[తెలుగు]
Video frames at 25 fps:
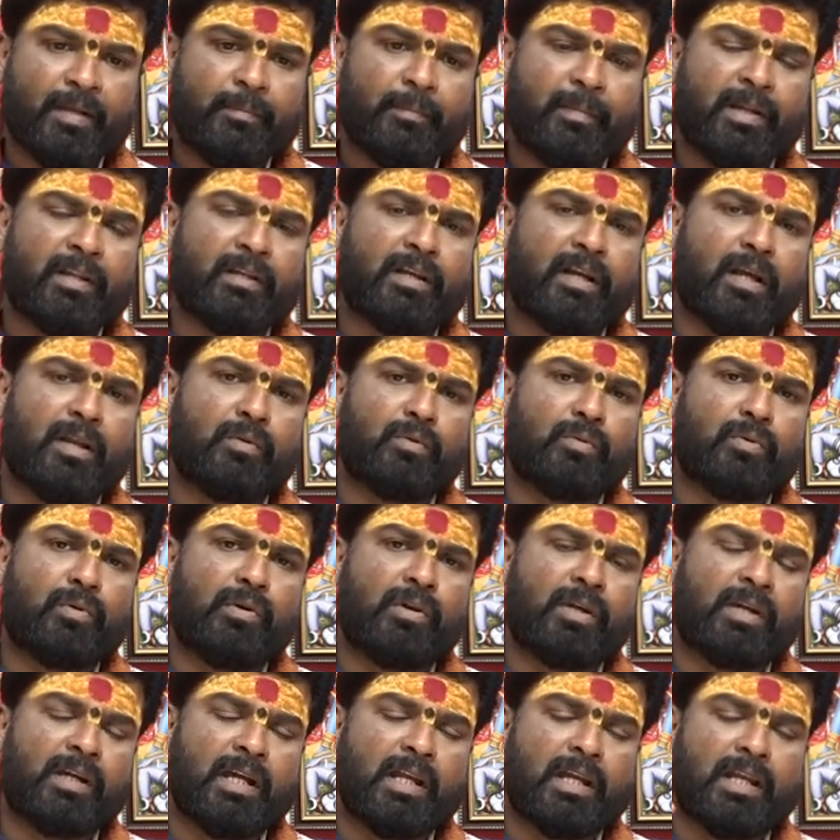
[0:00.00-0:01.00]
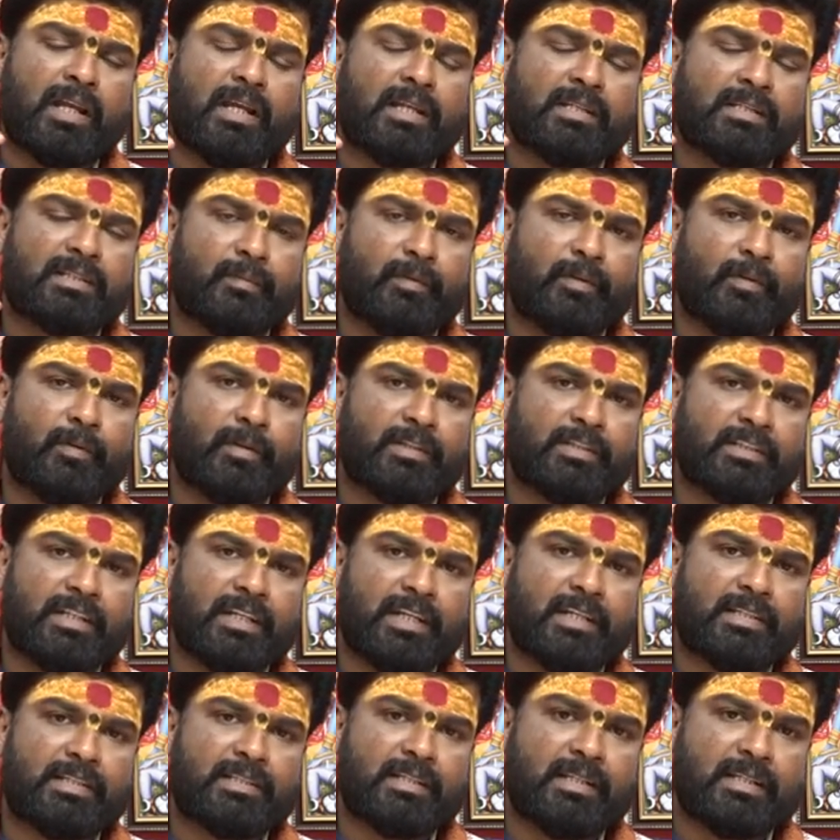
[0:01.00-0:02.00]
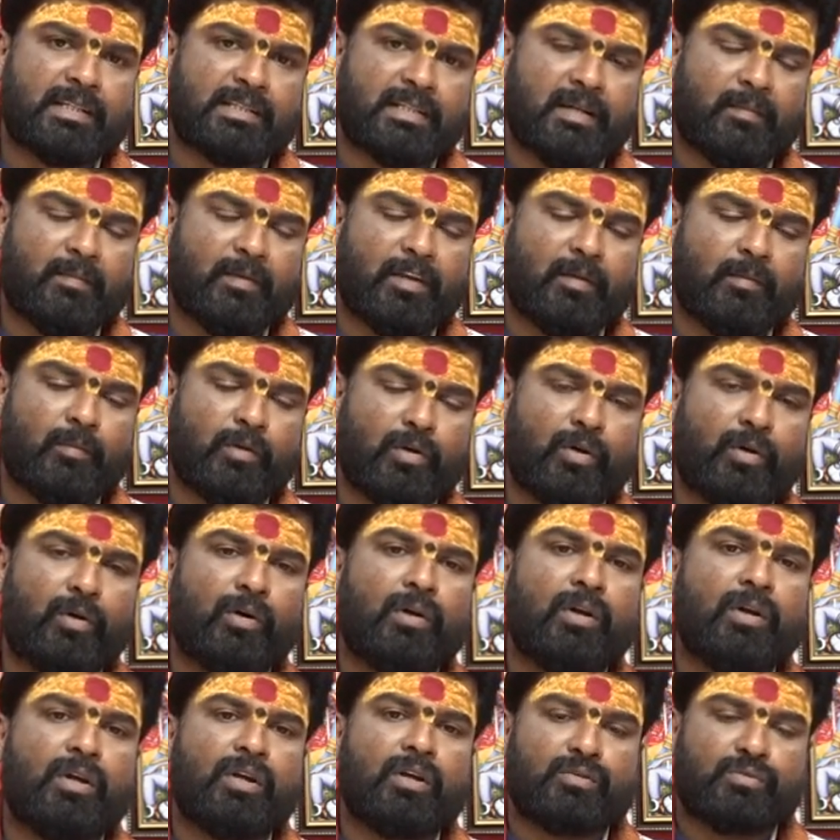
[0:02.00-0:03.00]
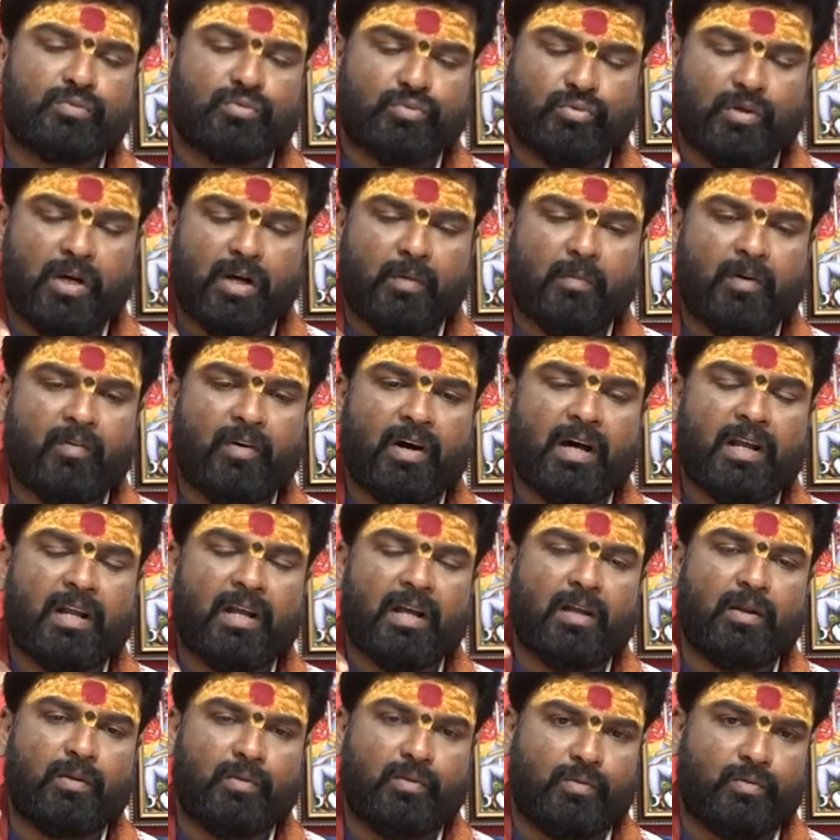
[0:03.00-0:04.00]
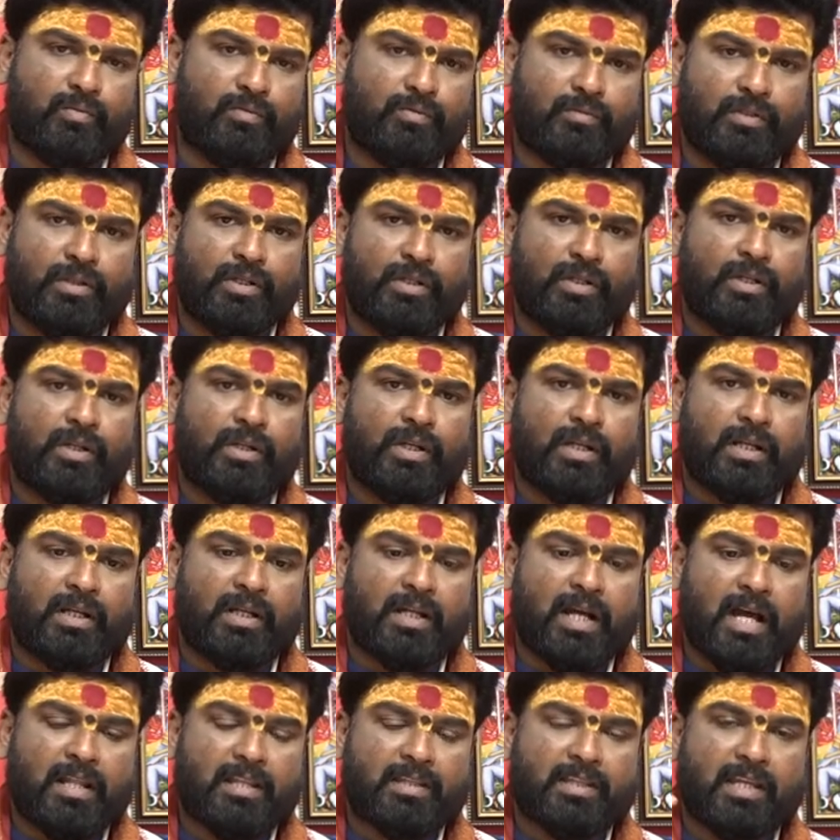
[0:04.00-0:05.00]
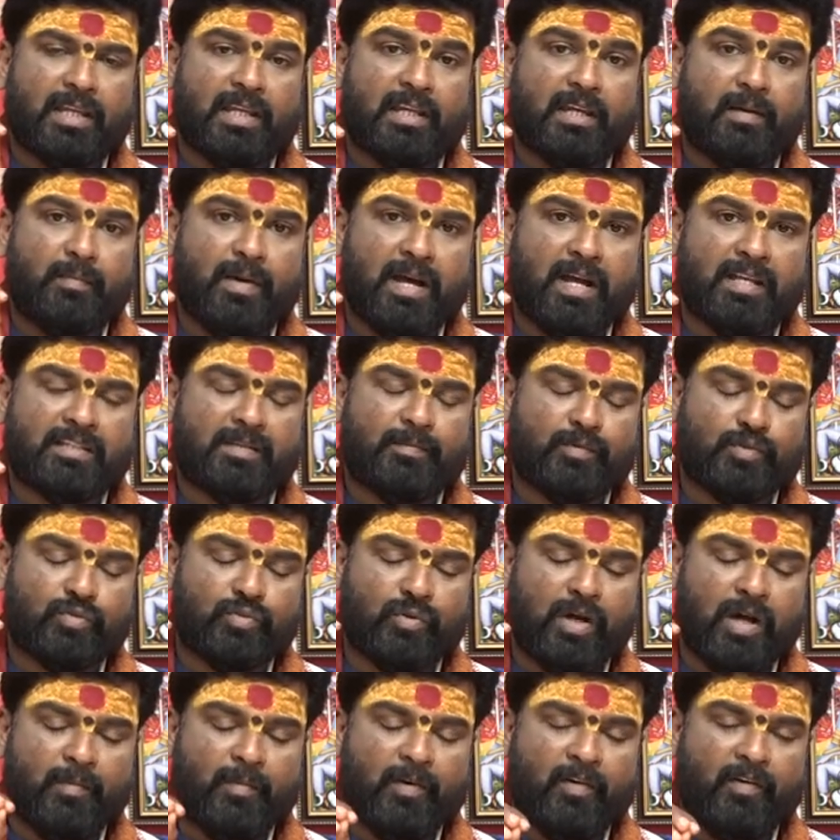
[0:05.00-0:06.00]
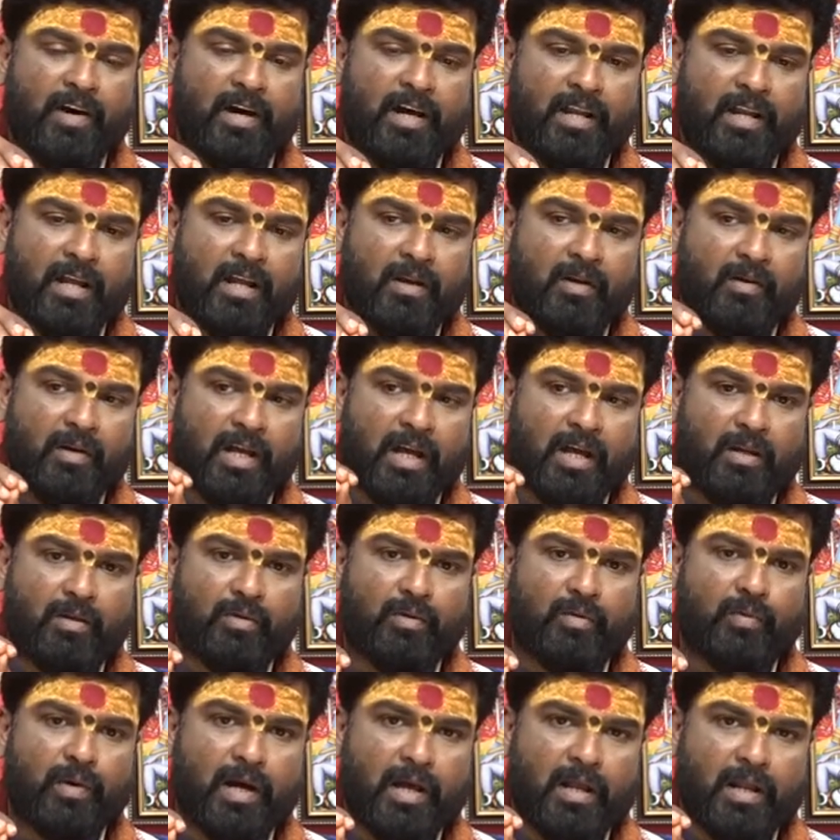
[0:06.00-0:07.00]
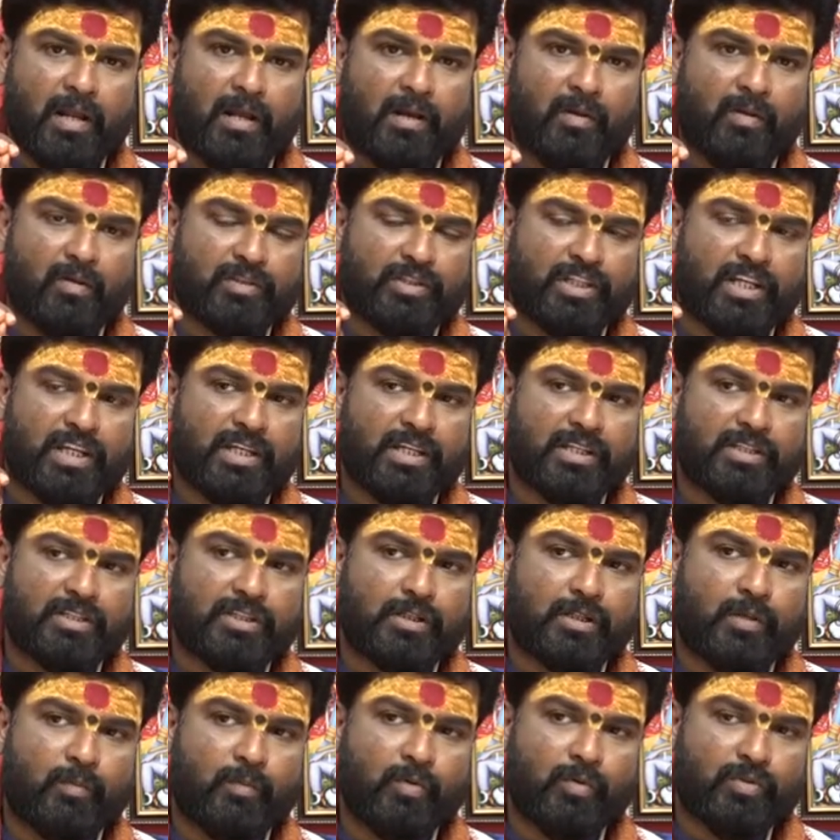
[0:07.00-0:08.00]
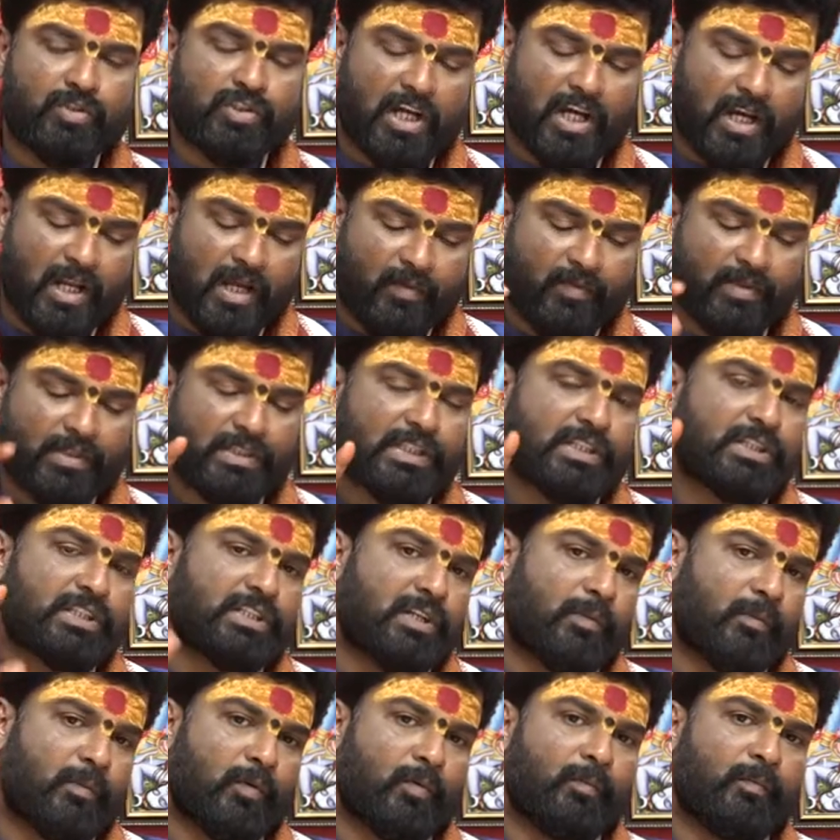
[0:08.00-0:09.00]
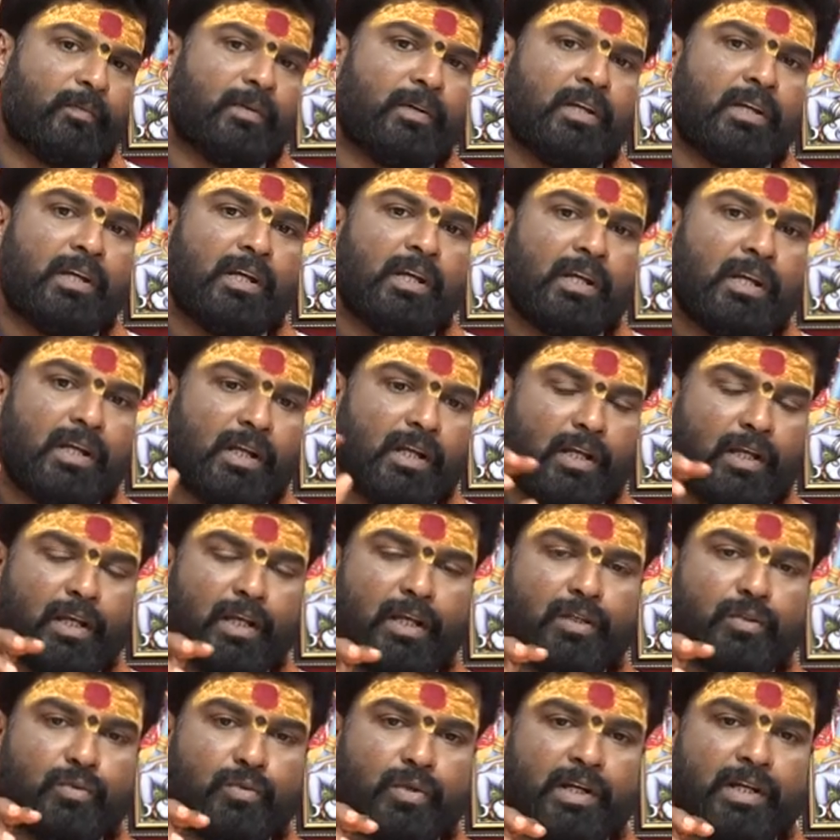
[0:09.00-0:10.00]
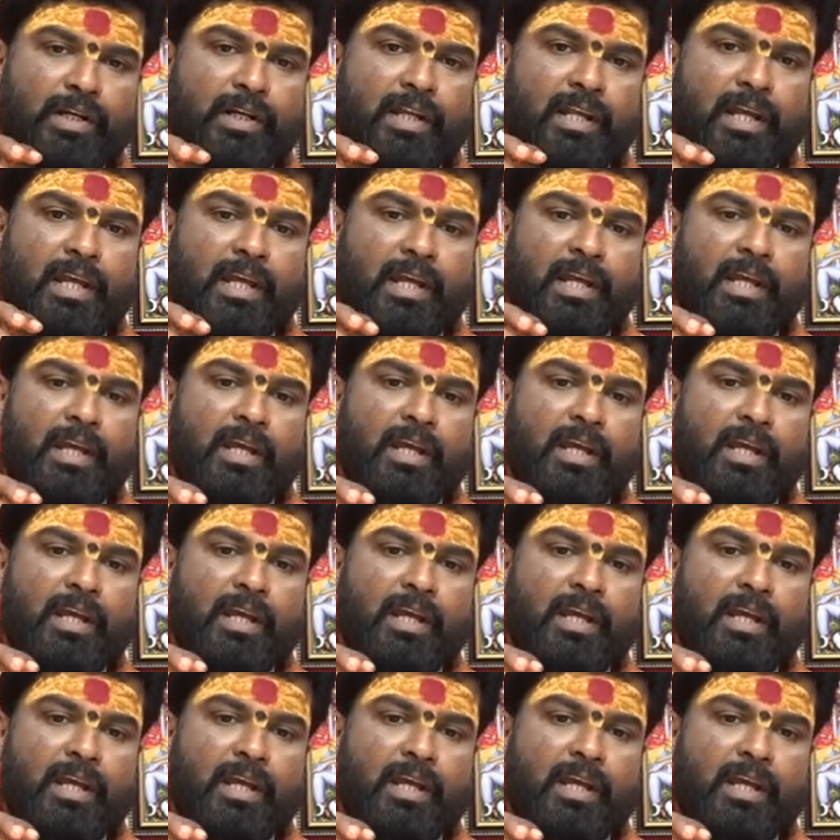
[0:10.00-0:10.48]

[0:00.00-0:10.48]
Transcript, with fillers: మనకు అనుకూలంగా లేని సమయం చేయించిన సమయంలో సోమవారాలు కార్తీక మాసము సోమవారాలు నాలుగు వారాలు చేయించటము చాలా విశిష్టము లేదు అంటే